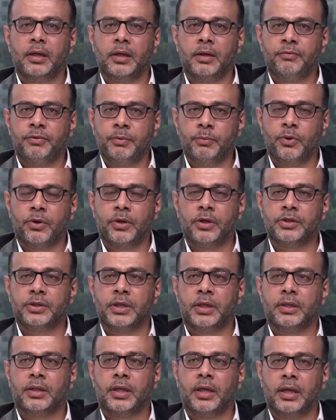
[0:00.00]
في
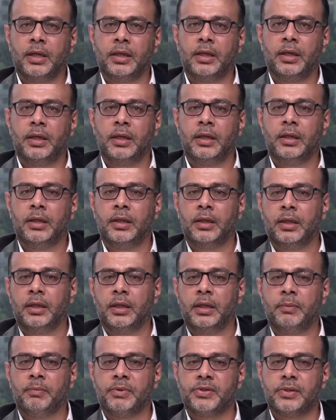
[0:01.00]
مخرجات هاي
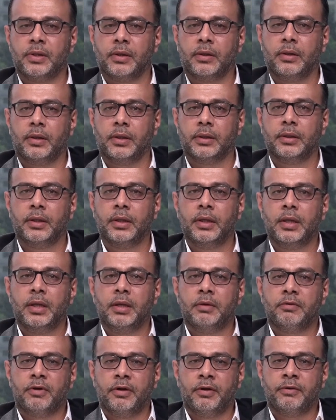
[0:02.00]
المساقات
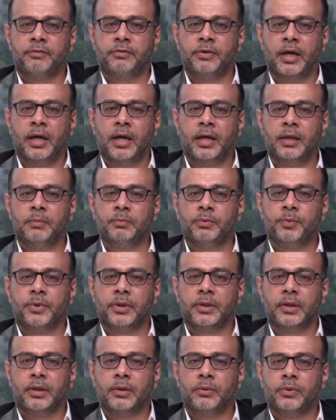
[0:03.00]
في هاي
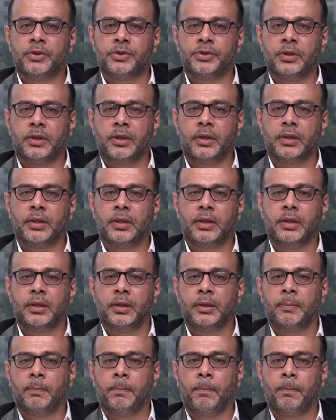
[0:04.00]
المبادرة هو شارك